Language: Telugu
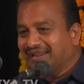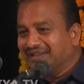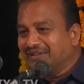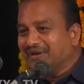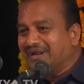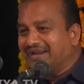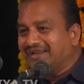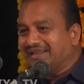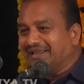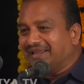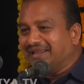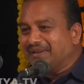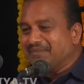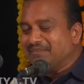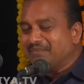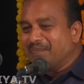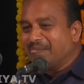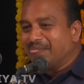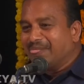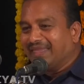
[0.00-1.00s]
ఎందుకంటే
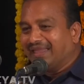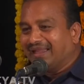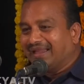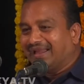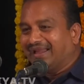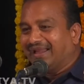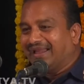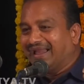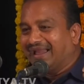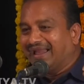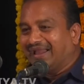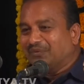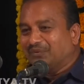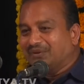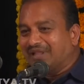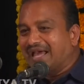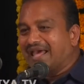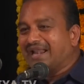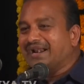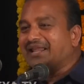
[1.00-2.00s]

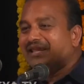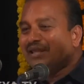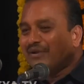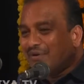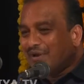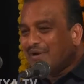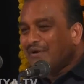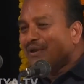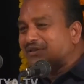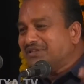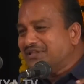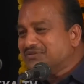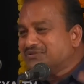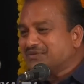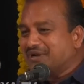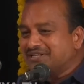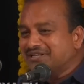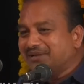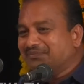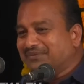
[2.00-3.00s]
ఉదాహరణ ఎవరినో
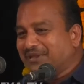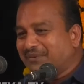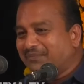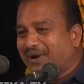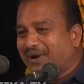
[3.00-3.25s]
తీసుకొని చెప్తే